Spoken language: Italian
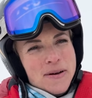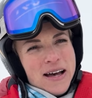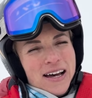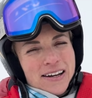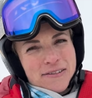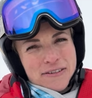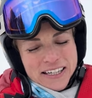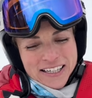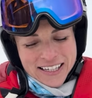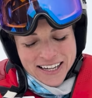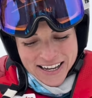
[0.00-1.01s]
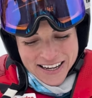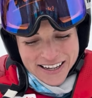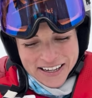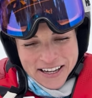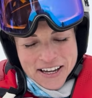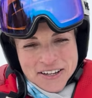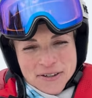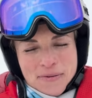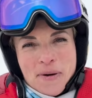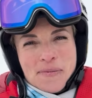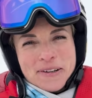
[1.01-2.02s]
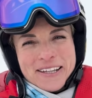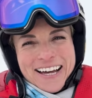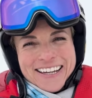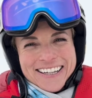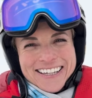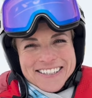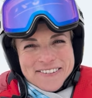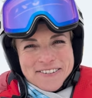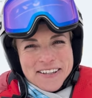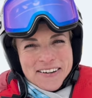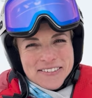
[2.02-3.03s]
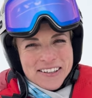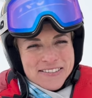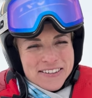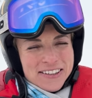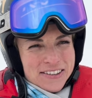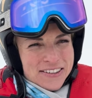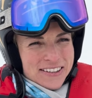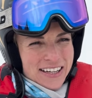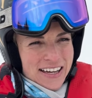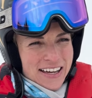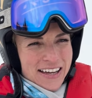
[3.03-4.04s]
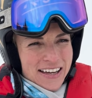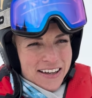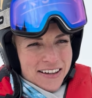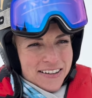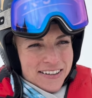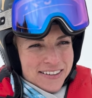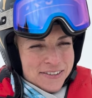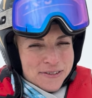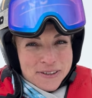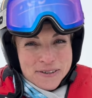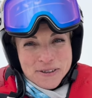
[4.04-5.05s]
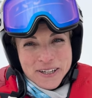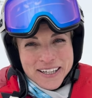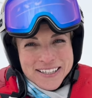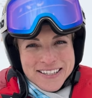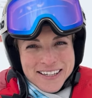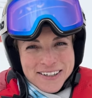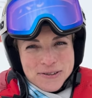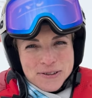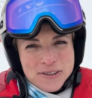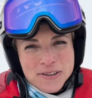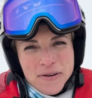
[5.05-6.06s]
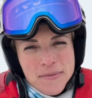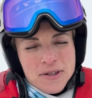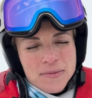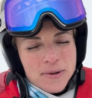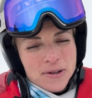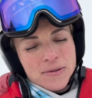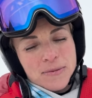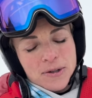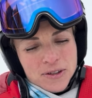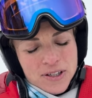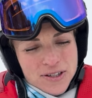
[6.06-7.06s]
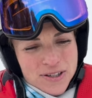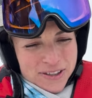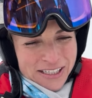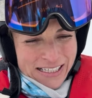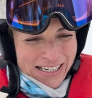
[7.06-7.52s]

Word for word: Beh, alla fine eh, sono un bel po' di anni che ci affidiamo a Livigno e dove devo ringraziare tutti, troviamo sempre ottime condizioni,